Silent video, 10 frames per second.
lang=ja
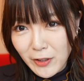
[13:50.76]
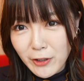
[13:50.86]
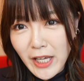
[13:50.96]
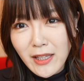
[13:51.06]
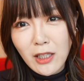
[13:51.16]

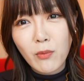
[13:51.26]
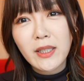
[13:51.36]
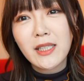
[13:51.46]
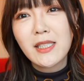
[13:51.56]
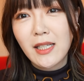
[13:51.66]
クリエイターの
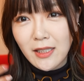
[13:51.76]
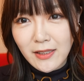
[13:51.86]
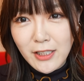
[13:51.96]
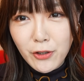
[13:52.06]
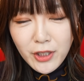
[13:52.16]
私がです
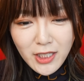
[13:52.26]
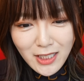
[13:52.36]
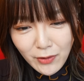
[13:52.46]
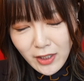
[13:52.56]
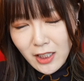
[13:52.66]
ね、初心
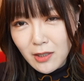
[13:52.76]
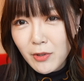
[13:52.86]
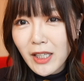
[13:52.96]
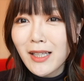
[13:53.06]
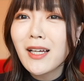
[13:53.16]
者の方に
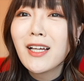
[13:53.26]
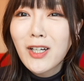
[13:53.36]
向けて、